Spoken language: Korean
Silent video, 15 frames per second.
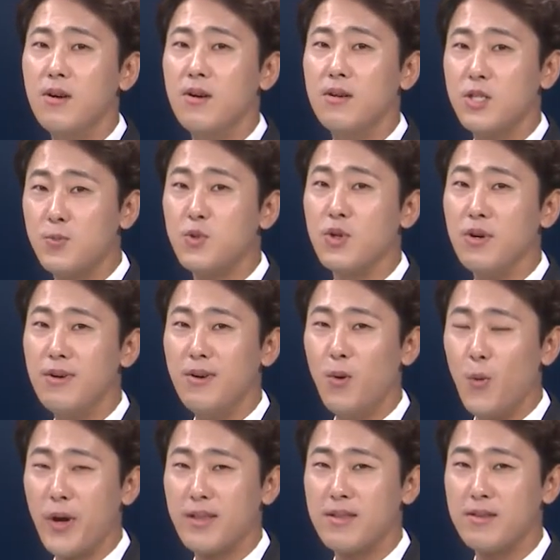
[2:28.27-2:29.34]
쉽죠
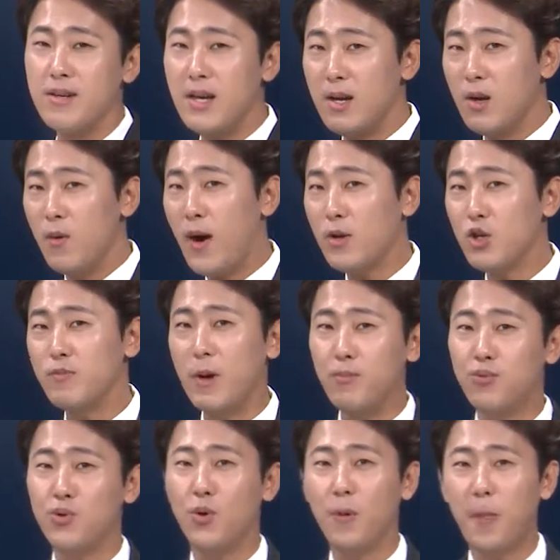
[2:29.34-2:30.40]
OX 확률 몇
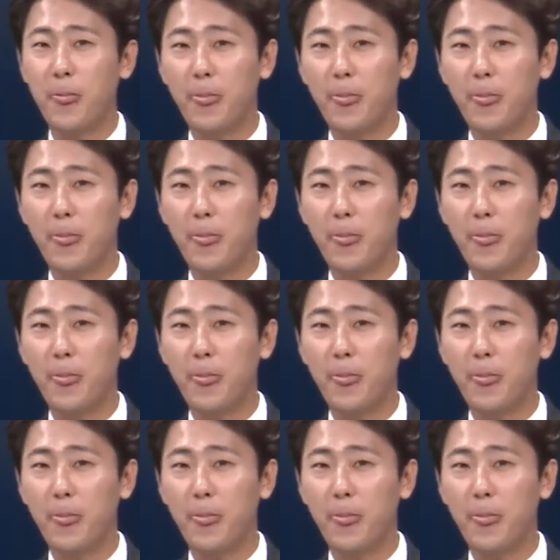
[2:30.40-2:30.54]
프로?